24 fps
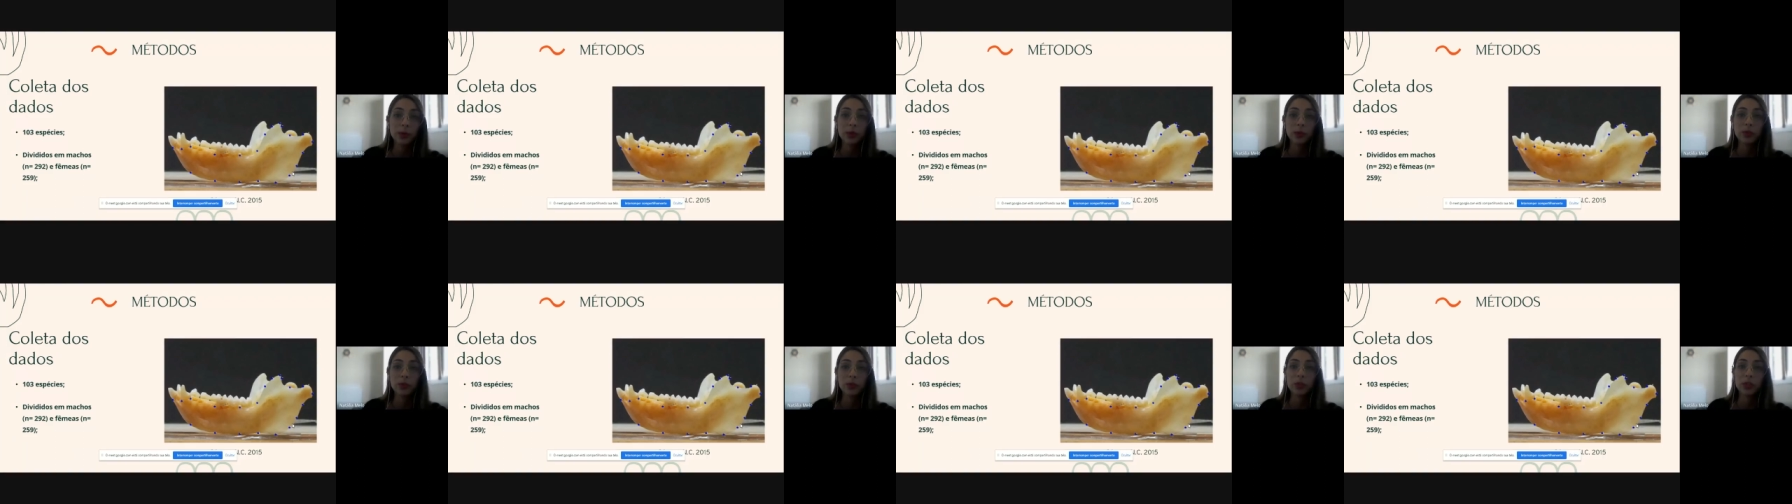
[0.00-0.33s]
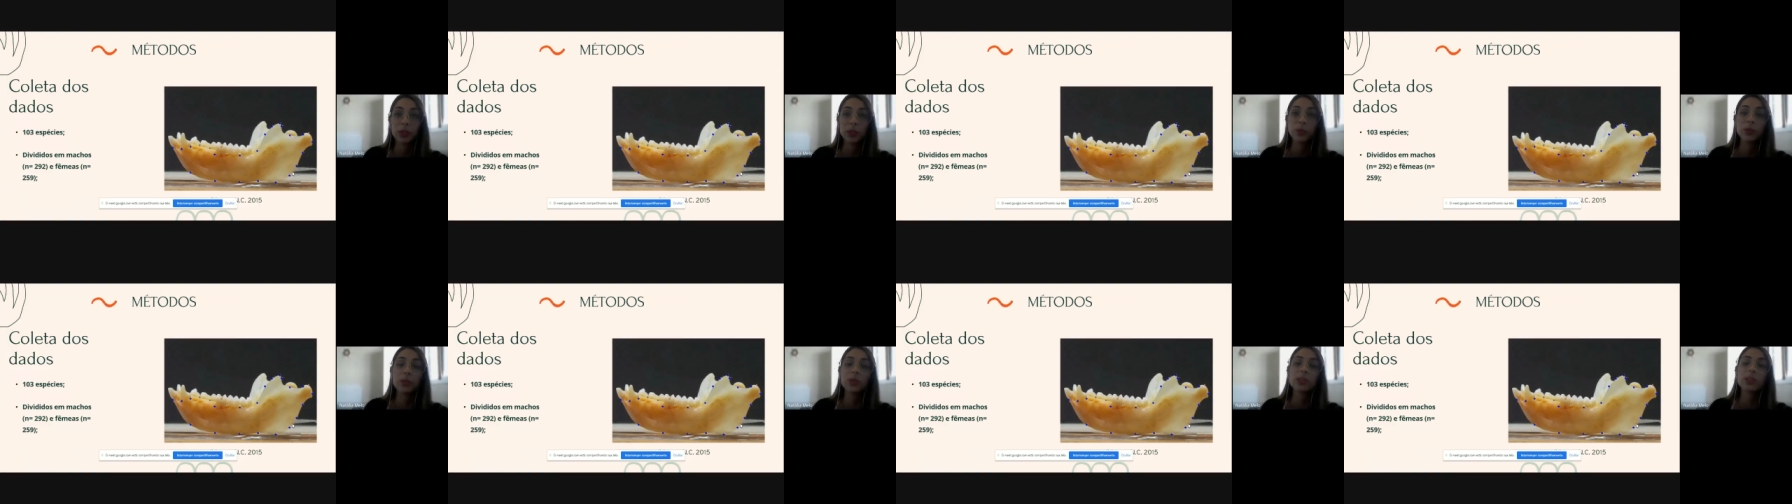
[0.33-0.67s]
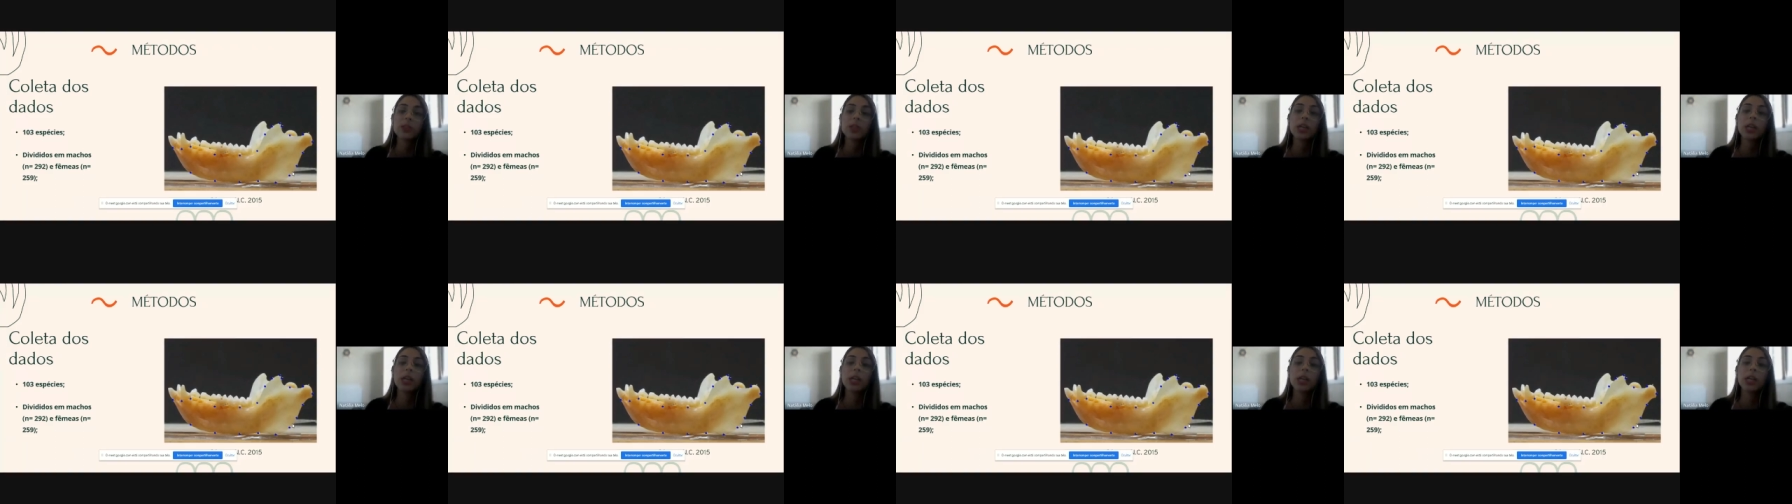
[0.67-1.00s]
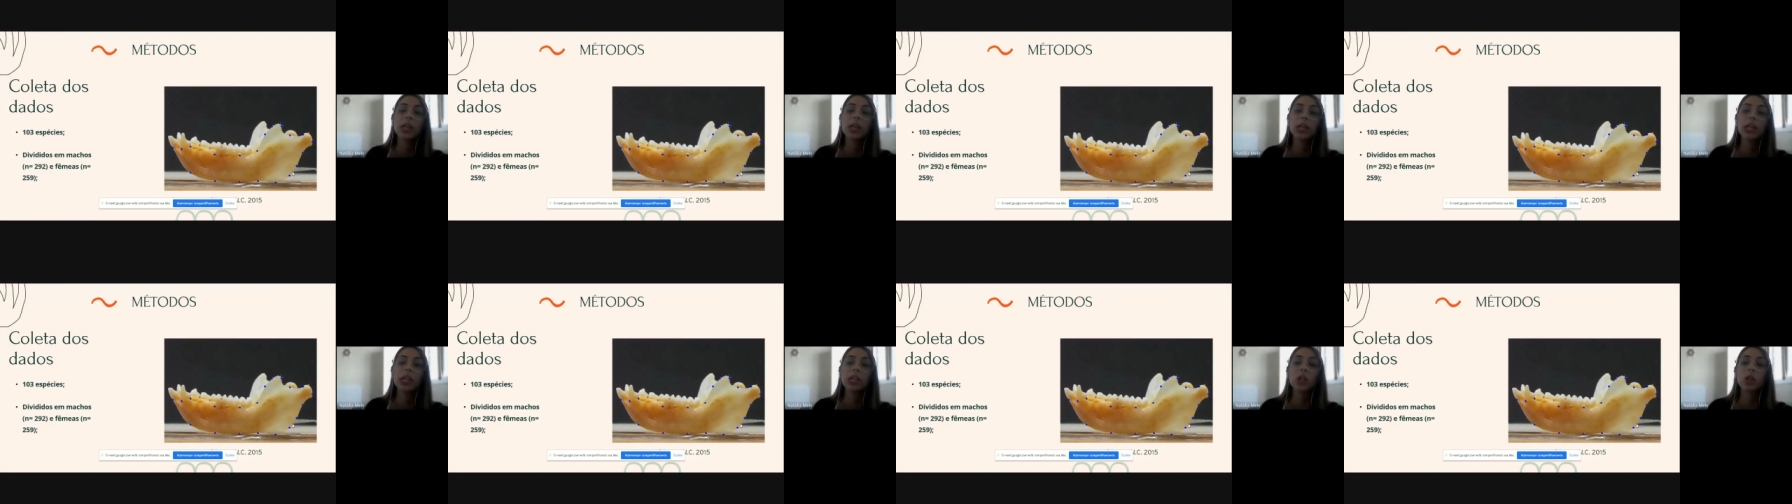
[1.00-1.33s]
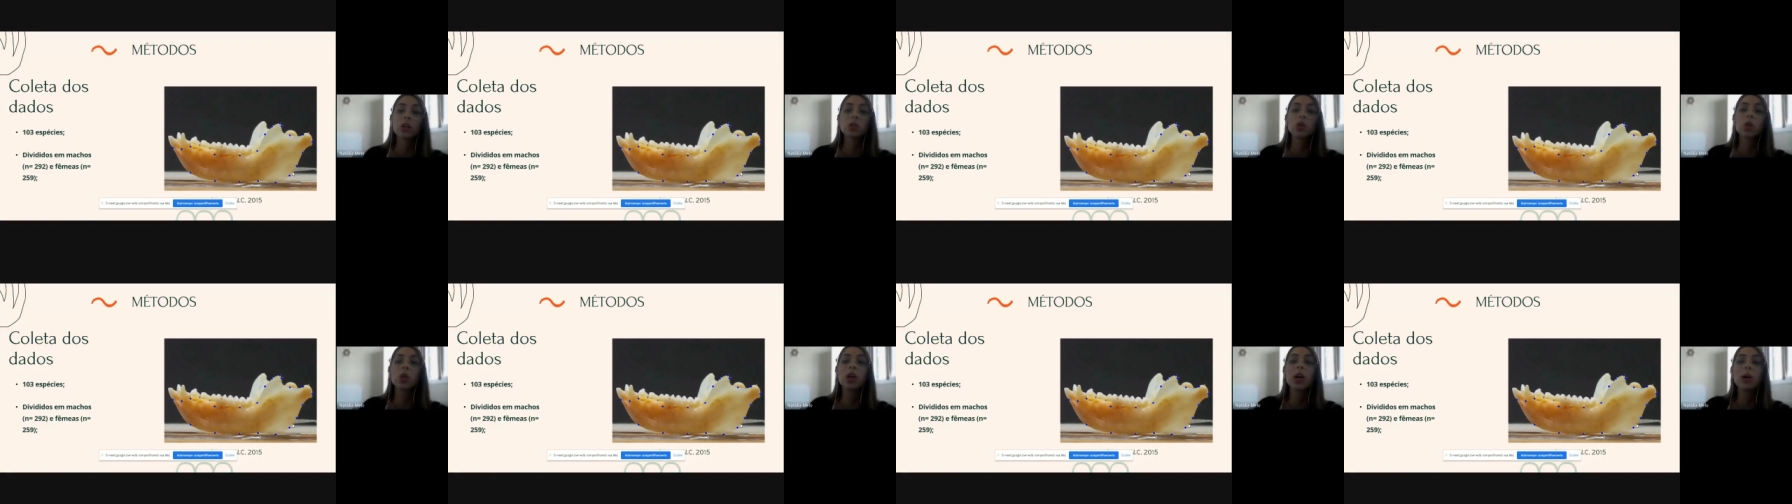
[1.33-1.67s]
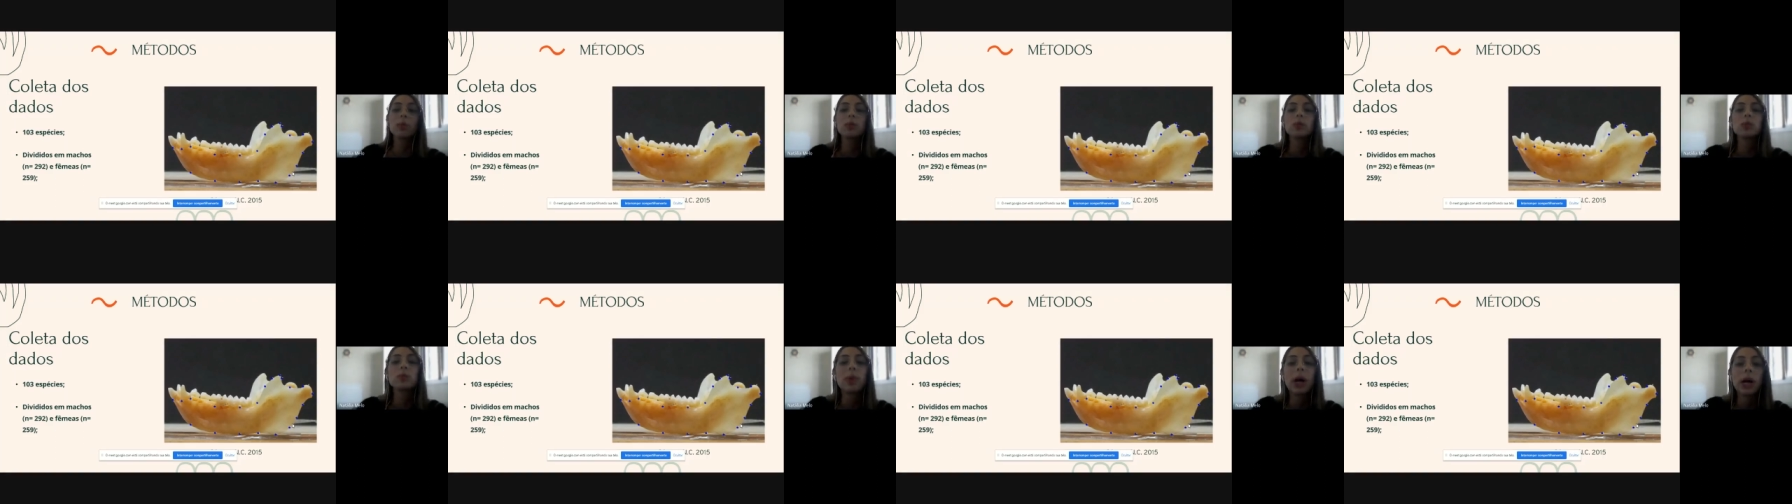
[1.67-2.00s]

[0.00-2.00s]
indivíduos, e nós colocamos